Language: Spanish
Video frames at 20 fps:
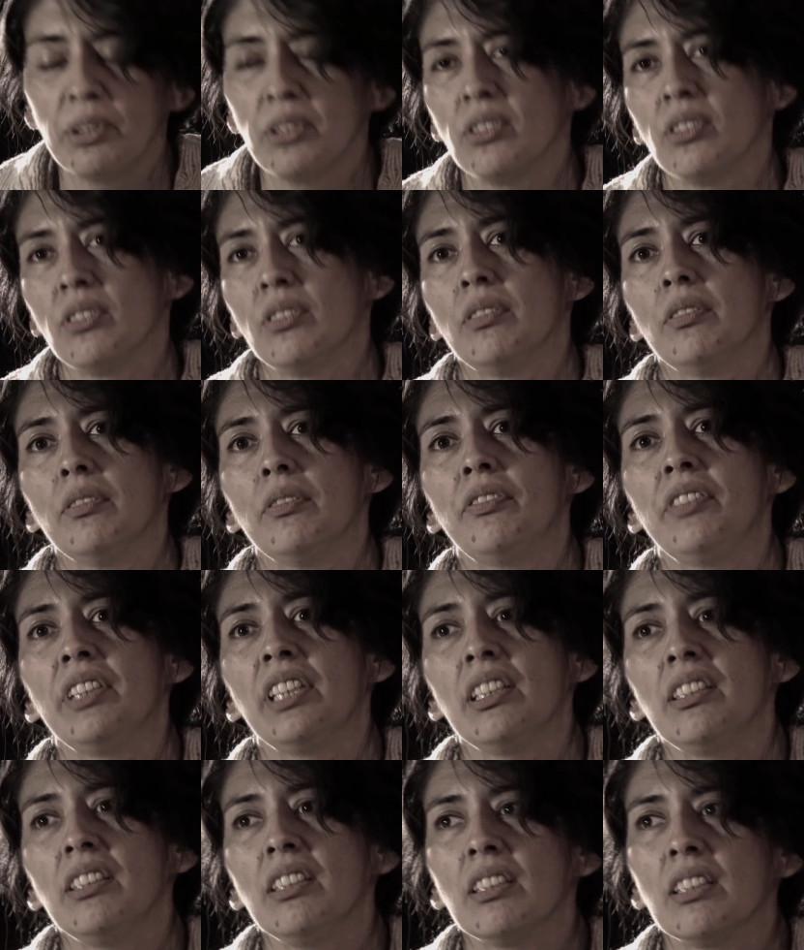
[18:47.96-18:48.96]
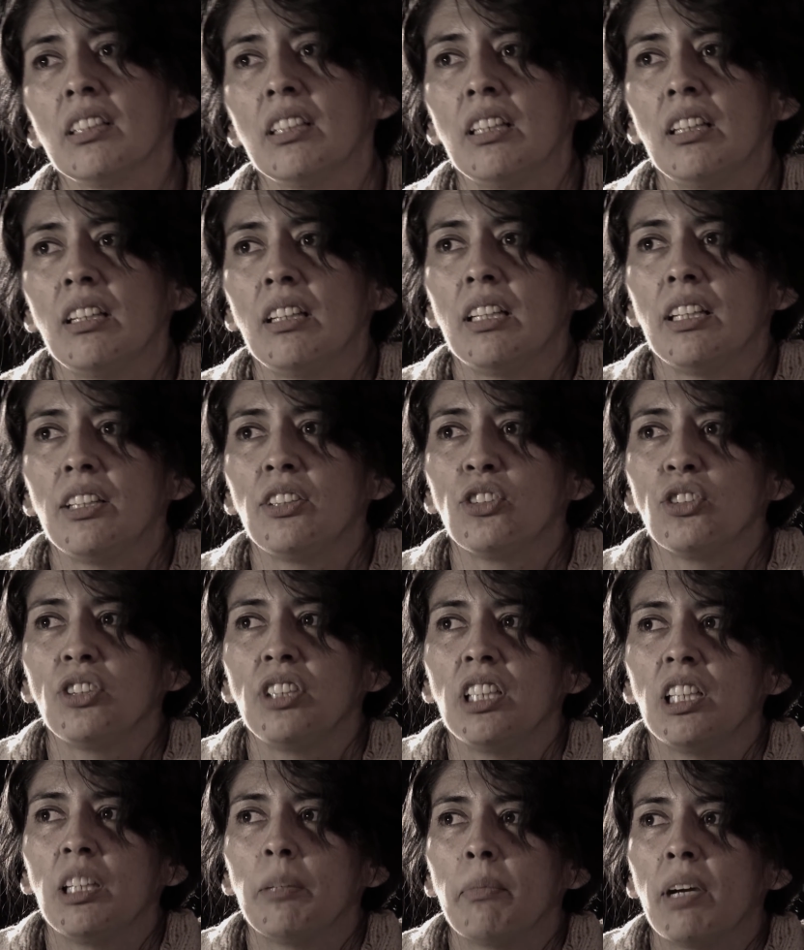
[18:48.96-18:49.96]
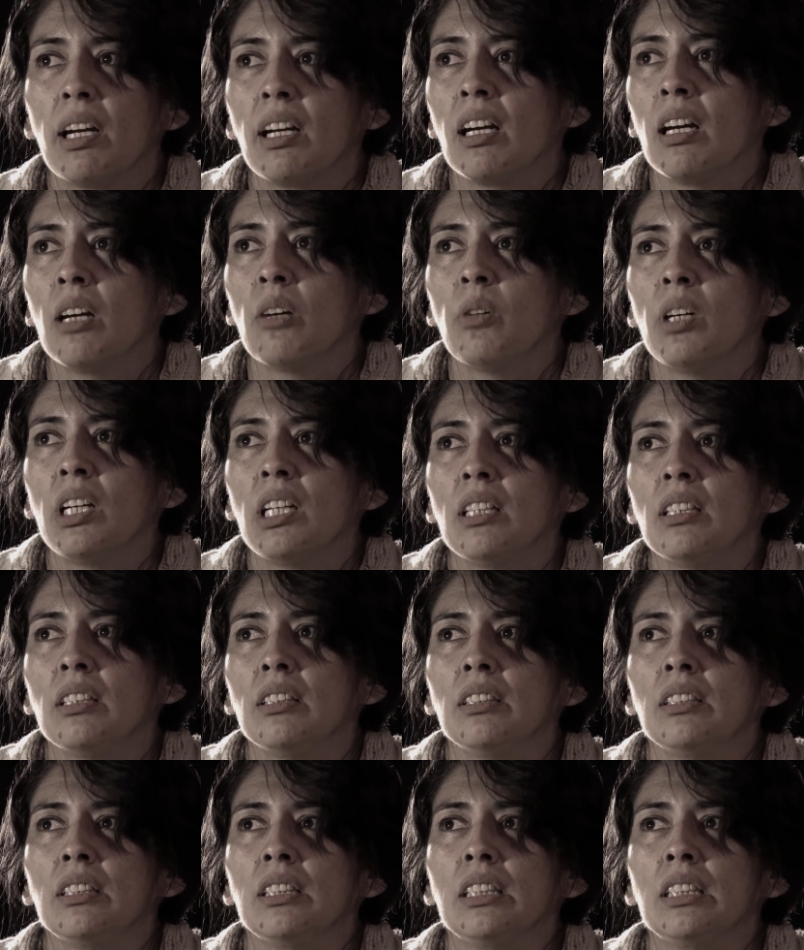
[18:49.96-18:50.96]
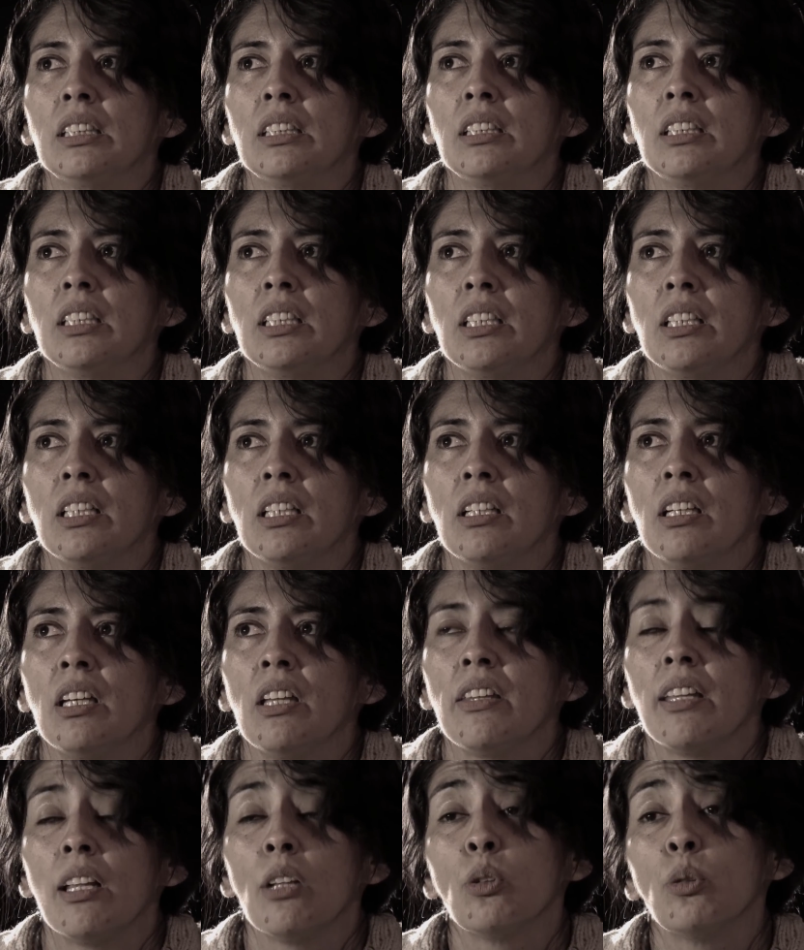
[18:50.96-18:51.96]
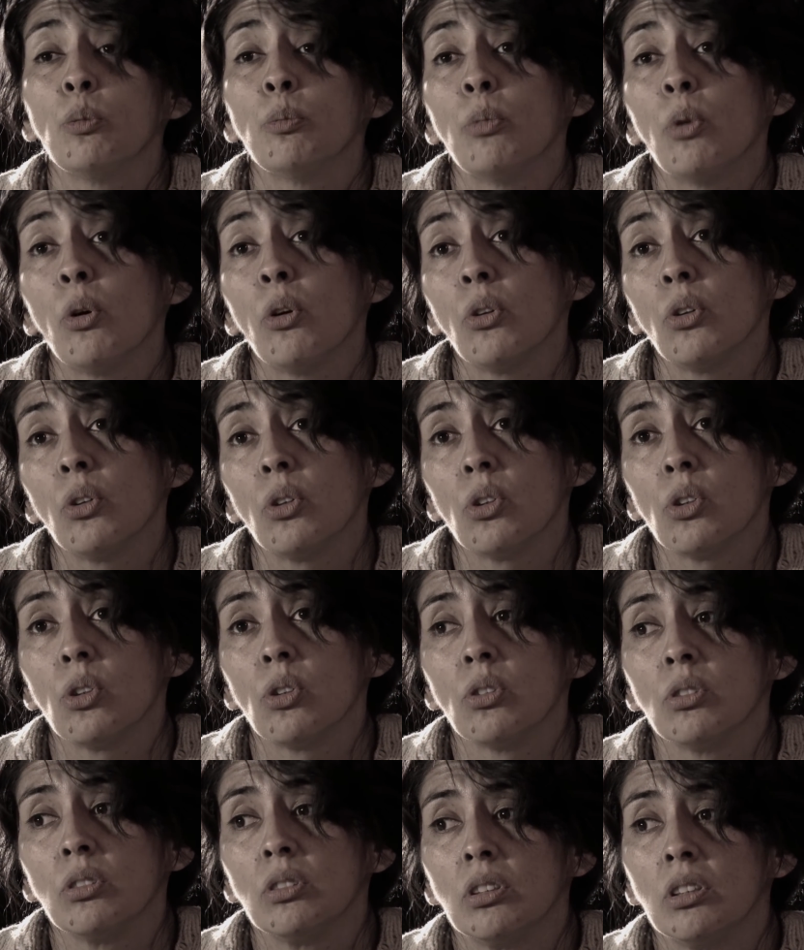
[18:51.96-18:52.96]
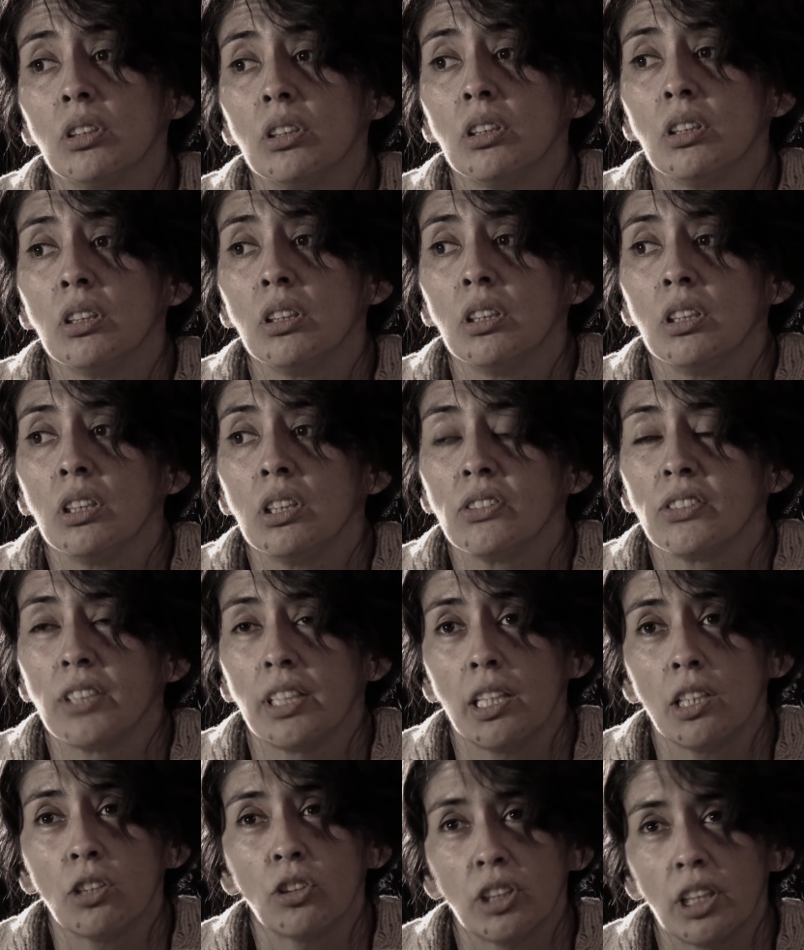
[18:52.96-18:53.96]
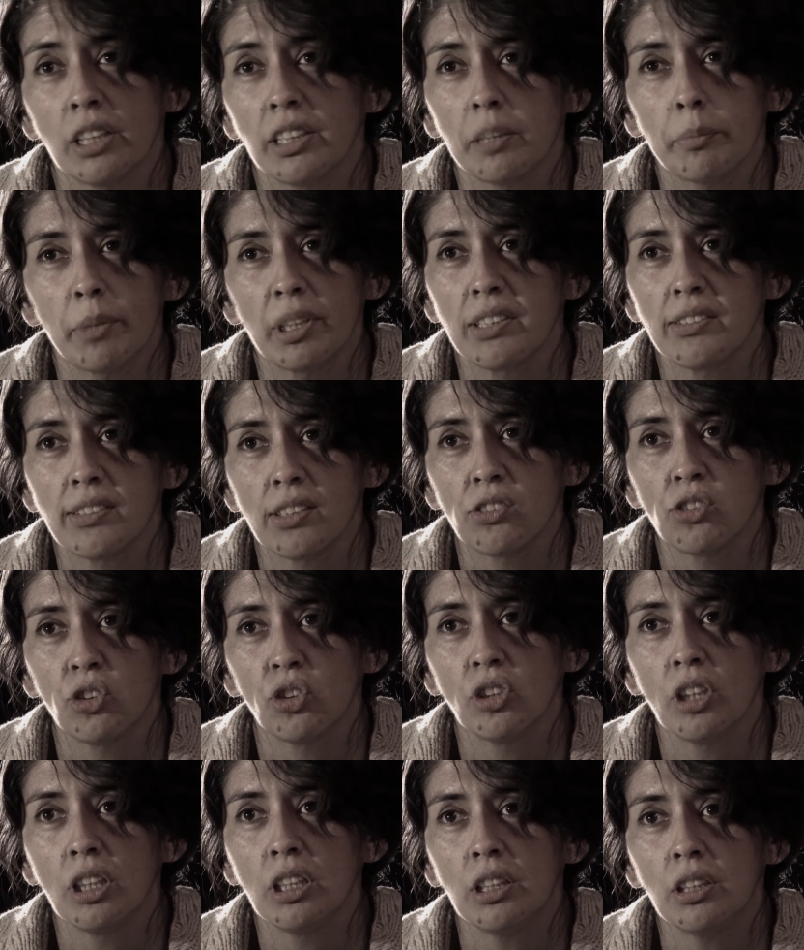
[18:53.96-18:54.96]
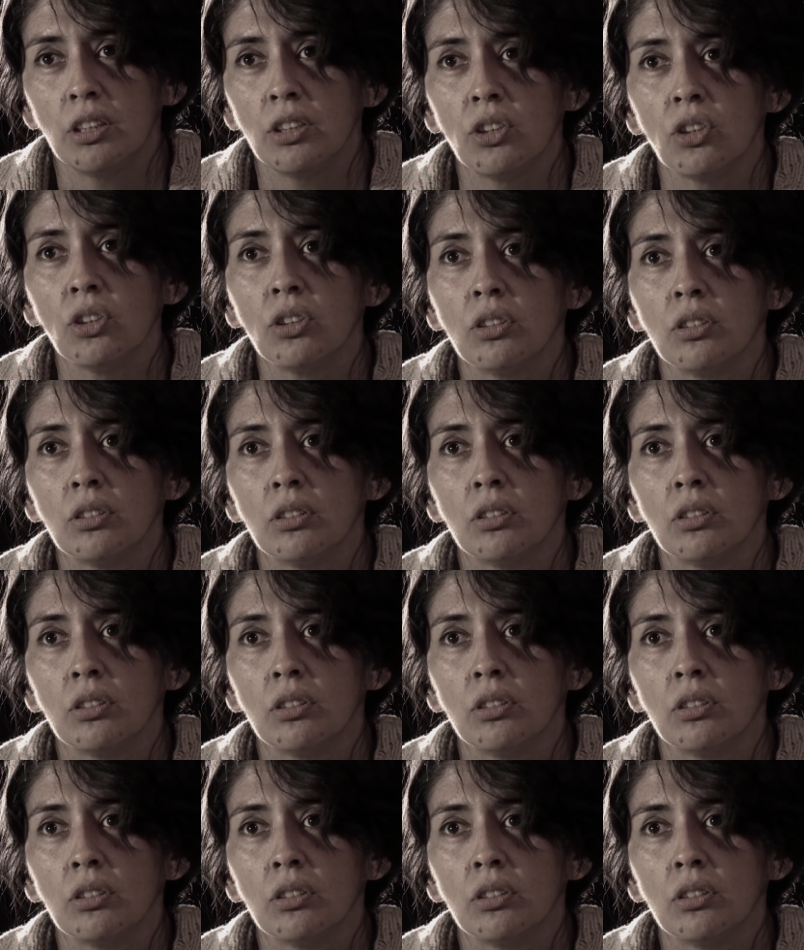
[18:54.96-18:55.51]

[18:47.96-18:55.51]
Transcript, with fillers: pero fíjate que la historia de Macagua es de algún modo seguir con la estigmatización del indio.